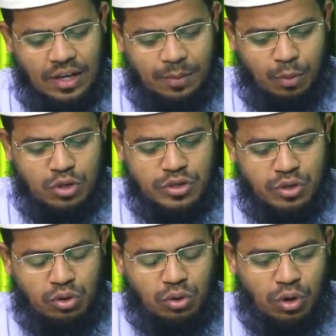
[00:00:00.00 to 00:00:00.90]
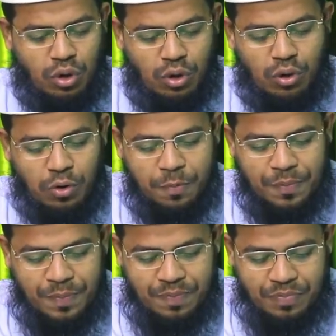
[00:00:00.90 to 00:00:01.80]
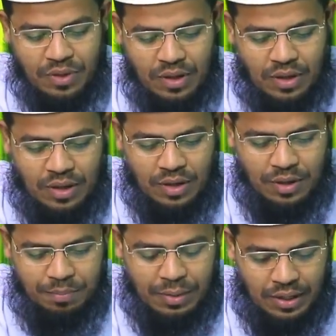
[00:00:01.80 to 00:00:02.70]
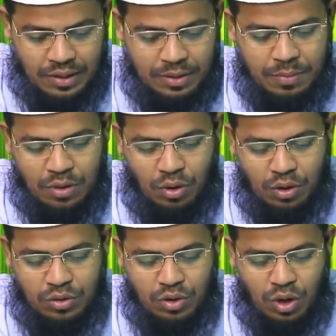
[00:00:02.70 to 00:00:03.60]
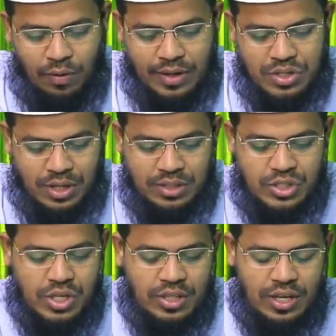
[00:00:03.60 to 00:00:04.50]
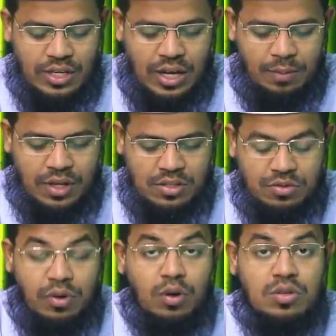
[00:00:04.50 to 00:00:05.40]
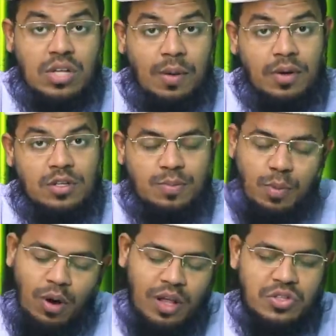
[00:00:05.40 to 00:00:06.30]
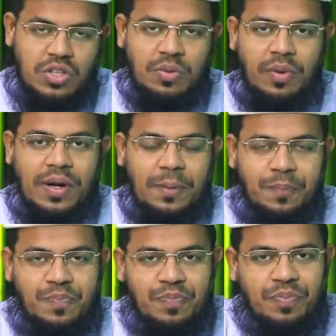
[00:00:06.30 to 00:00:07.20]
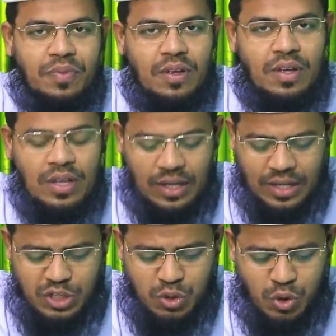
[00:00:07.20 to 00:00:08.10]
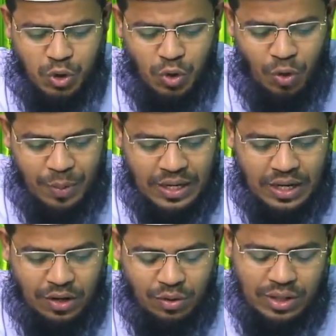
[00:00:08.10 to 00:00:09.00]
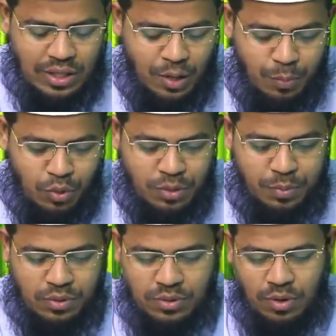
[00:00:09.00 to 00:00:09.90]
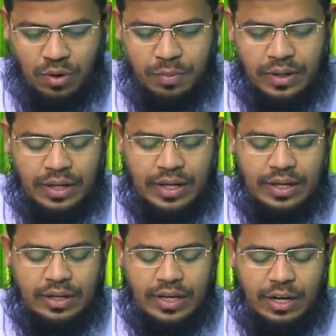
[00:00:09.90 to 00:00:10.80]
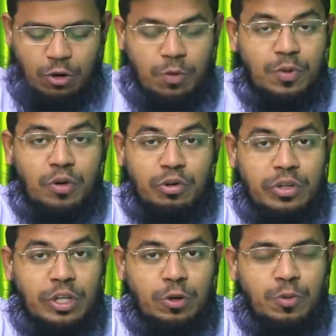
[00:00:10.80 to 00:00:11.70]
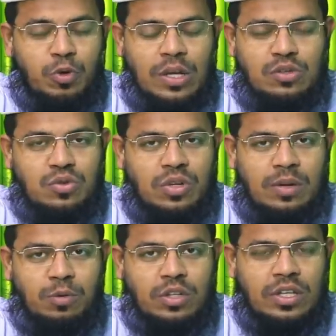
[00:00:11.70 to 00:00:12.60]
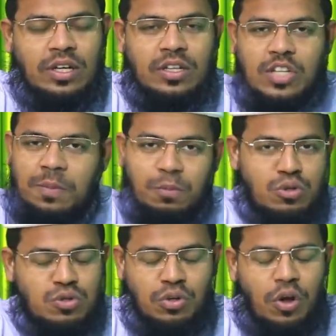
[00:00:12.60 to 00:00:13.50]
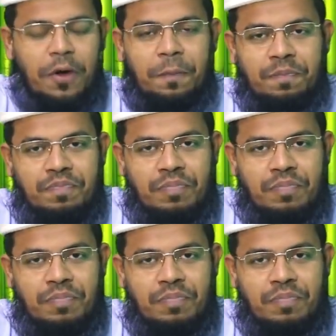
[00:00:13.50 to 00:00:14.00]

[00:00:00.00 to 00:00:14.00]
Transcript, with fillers: এ প্রশ্নের উত্তর হল মাগরিবের অক্ত হওয়ার সাথে সাথেই নামাজ ফরজ নামাজ পড়া যেতে পারে কিছুক্ষণ অপেক্ষা করে তারপরে পড়তে হবে এটা এরকম কোনো নিয়ম কোরআন সুন্নার মধ্যে সাব্যস্ত নয়